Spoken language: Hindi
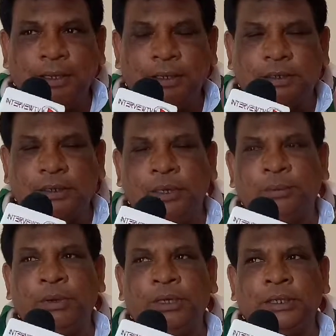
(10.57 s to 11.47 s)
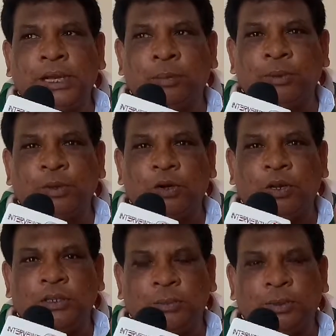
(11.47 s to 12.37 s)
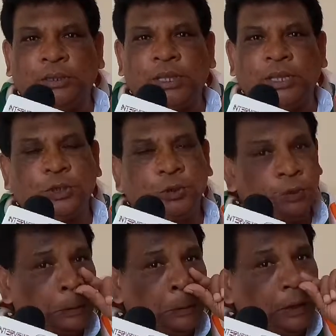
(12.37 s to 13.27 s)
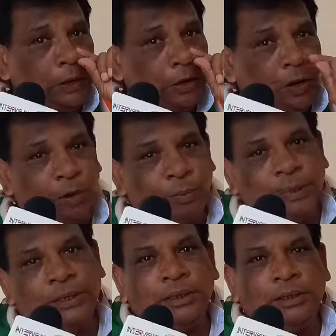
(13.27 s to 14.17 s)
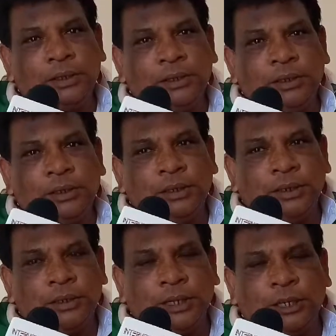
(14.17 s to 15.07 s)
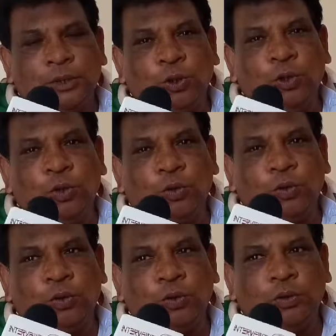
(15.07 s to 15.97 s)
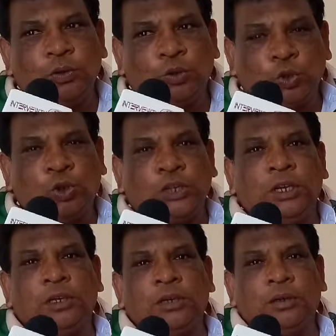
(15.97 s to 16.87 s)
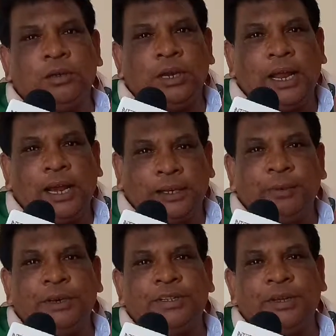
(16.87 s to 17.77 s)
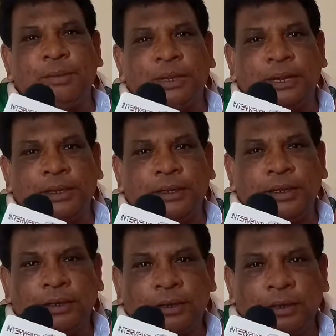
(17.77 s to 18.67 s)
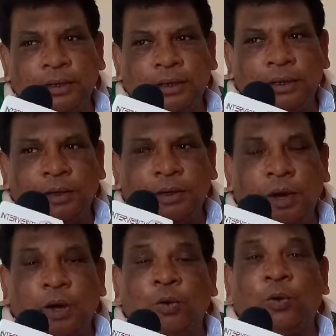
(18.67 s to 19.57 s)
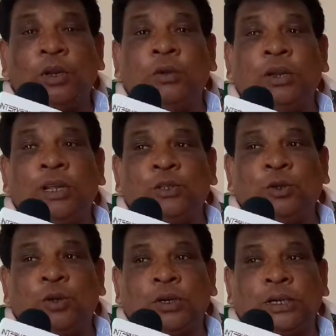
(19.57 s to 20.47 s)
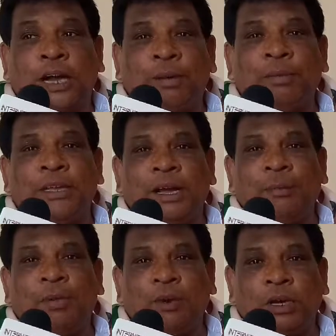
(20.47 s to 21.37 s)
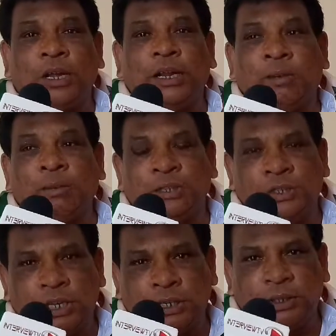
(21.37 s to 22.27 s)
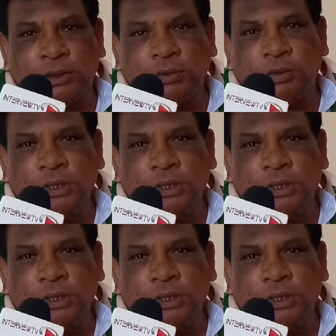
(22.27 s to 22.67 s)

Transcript: इसके लिए मैं यहाँ पे कांग्रेस का प्रत्यक्ष हूँ और मैं यहाँ के जो सोशल एक्टिविटीज़ है मेरे और होने वाले जो काम है यहाँ पे वो करने का मंशा रखता हूँ